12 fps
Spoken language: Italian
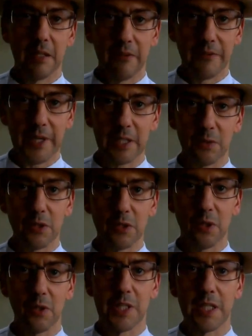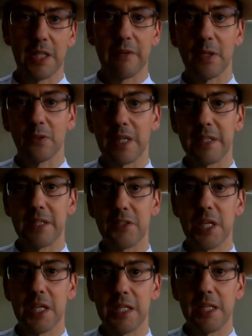infatti questo lo chiedevano da
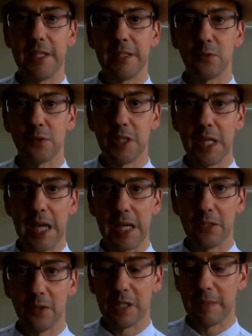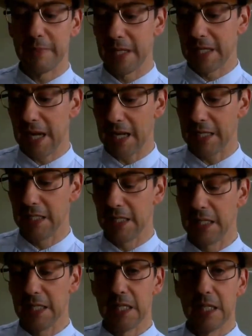decenni gli industriali nordamericani
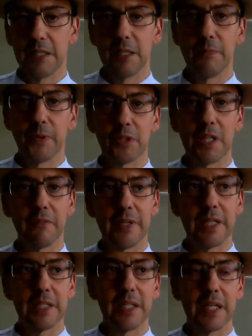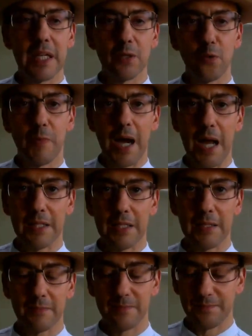di poter vendere ai
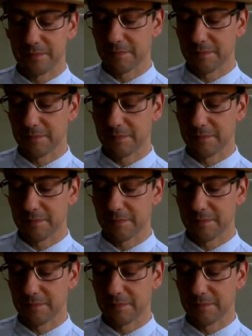cubani